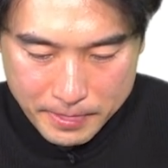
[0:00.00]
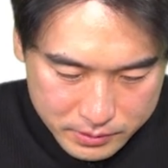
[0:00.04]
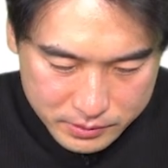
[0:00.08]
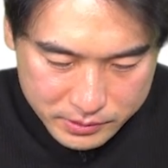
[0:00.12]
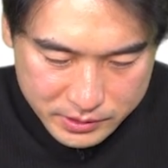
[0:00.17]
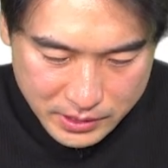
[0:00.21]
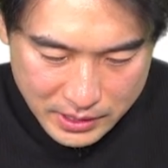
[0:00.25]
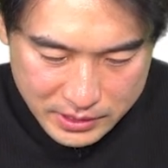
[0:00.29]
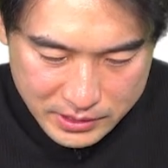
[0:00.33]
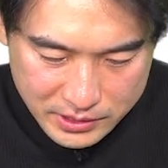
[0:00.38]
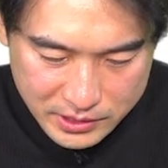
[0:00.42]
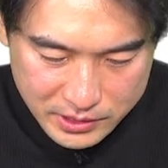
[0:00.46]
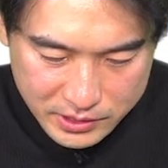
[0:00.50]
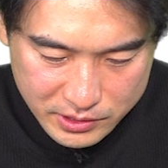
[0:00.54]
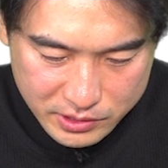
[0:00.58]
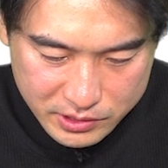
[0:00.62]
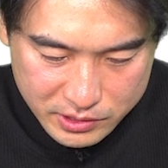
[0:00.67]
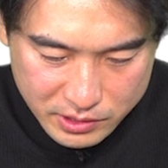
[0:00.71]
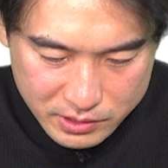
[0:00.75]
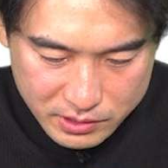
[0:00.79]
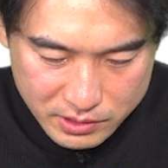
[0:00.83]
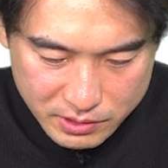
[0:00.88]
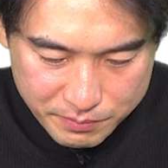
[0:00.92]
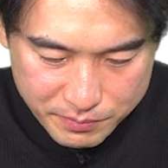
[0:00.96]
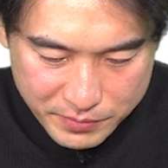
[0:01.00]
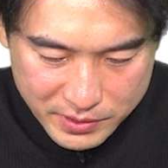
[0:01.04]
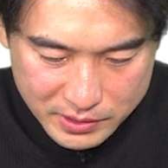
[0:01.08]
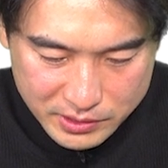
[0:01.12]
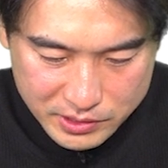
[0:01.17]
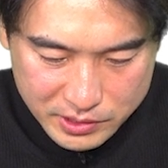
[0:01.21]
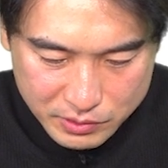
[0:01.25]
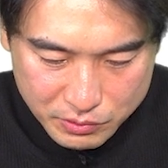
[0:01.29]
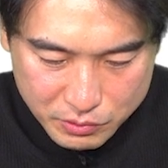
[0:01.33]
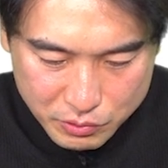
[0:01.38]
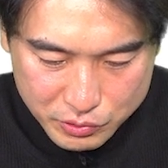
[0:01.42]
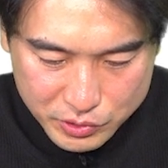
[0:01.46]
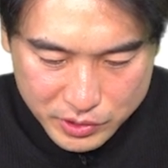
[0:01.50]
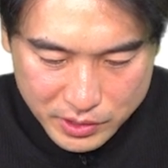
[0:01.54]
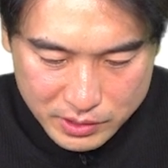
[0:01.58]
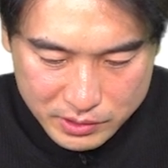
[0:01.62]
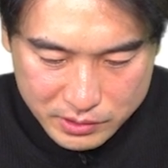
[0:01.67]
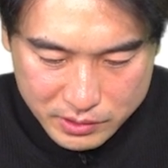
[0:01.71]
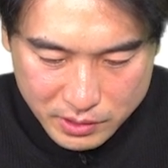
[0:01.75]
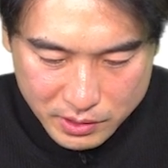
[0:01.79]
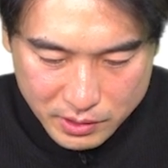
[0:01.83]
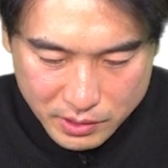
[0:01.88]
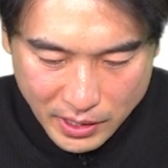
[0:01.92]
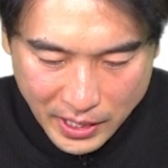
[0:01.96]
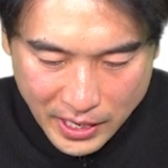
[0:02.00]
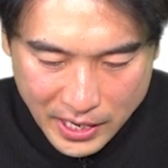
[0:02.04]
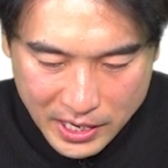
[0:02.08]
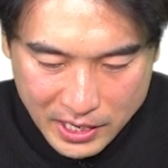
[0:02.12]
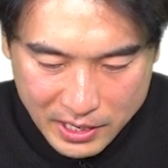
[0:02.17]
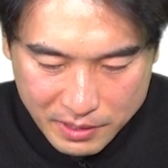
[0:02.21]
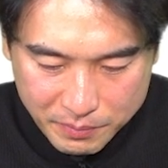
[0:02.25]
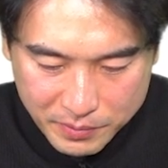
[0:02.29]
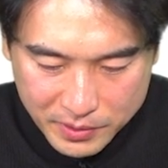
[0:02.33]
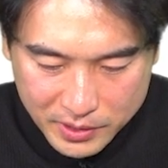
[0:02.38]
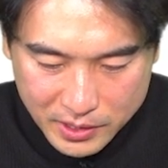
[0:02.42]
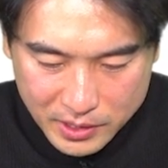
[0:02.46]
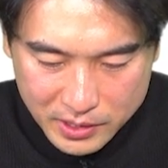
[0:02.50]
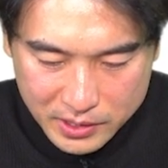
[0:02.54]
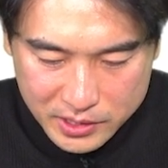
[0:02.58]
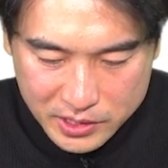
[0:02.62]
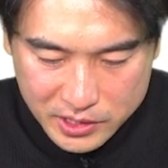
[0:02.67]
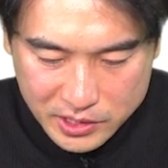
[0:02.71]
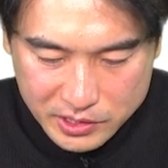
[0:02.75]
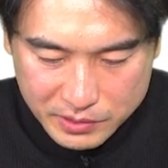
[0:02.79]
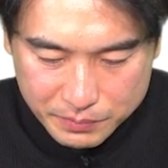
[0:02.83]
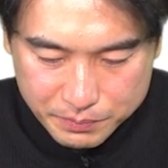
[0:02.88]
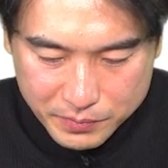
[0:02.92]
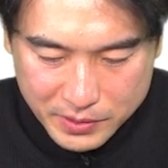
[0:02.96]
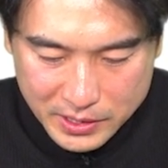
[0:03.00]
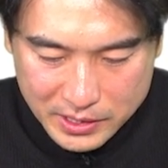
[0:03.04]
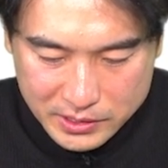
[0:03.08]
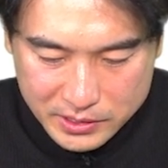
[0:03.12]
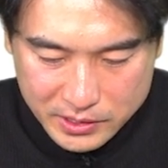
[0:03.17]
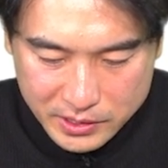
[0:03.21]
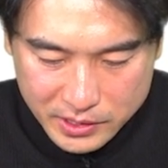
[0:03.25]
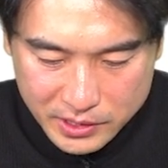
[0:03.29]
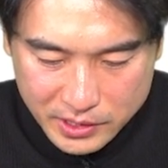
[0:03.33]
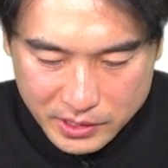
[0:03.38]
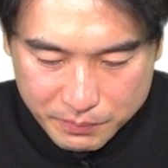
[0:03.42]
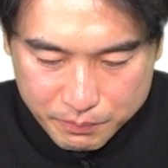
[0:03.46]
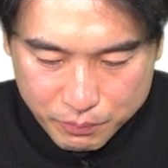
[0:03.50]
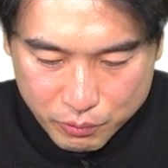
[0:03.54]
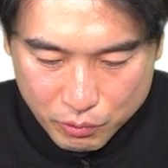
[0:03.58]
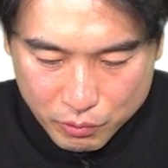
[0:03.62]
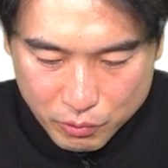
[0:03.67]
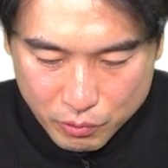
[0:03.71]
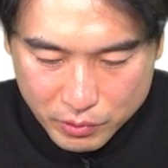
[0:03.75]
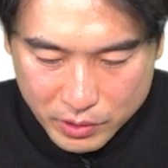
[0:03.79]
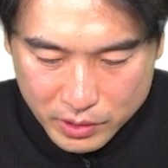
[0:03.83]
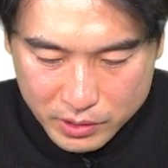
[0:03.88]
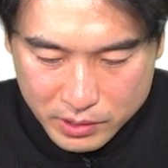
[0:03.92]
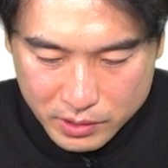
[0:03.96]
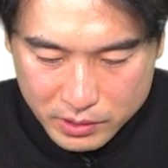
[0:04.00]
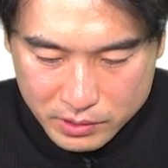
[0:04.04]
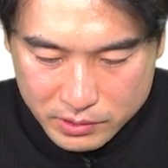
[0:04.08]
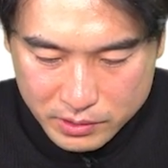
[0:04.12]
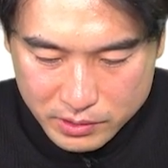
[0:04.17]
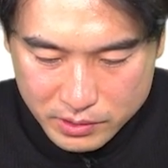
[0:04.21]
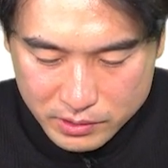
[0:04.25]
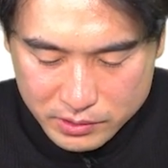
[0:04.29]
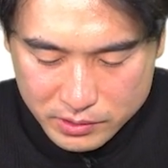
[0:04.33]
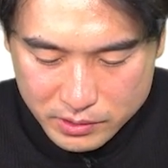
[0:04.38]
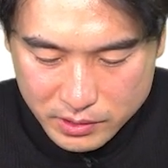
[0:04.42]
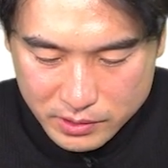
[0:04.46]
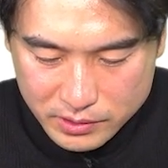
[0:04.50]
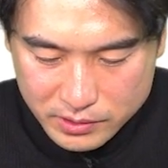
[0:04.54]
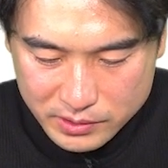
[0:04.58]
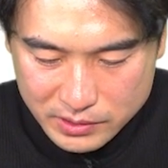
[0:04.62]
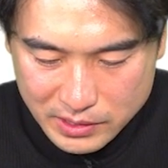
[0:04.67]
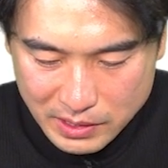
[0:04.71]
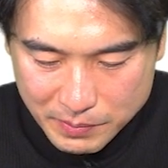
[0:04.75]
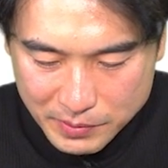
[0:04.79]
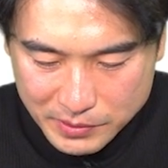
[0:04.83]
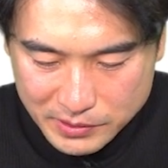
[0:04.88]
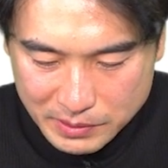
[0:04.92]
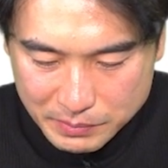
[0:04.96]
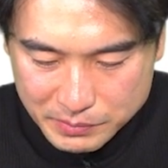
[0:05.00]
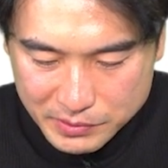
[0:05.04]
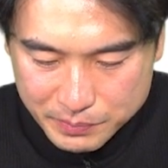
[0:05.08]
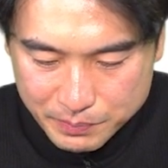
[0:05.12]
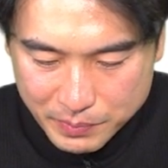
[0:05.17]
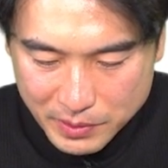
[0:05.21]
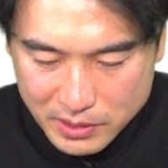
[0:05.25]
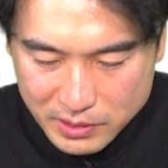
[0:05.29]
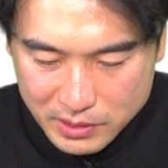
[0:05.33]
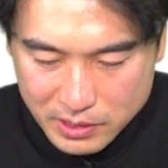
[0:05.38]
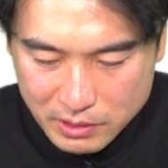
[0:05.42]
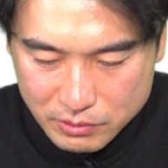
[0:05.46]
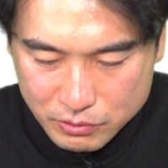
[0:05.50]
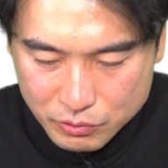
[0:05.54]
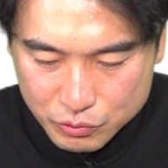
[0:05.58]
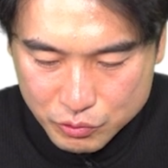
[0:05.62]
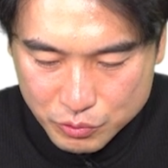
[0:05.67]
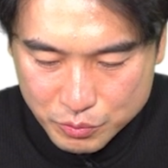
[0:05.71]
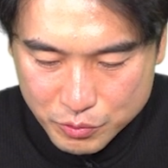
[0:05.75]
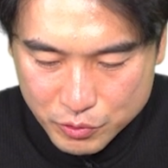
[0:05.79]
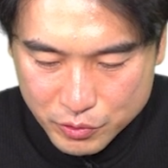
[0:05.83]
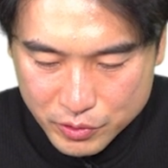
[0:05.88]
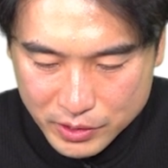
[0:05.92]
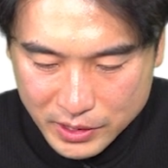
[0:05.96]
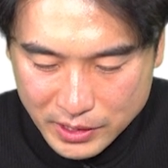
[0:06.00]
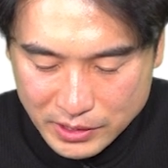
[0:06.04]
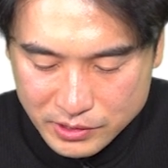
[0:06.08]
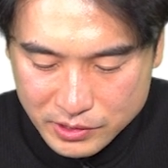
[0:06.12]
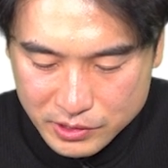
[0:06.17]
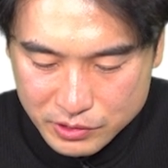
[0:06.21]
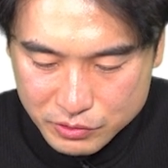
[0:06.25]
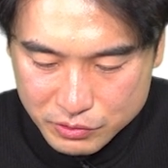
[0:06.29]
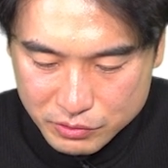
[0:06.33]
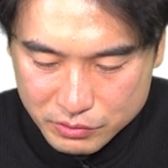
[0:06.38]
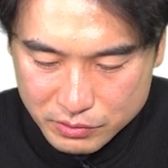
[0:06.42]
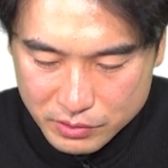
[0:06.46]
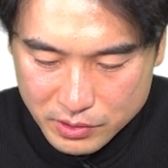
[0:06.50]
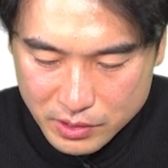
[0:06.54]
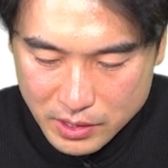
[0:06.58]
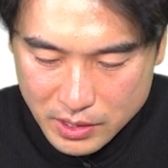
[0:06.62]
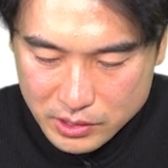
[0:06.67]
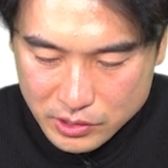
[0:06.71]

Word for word: 자, 인천 검단 신도시에서 AB 20-2 블록에 들어서는 1,438가구 규모의 단지 중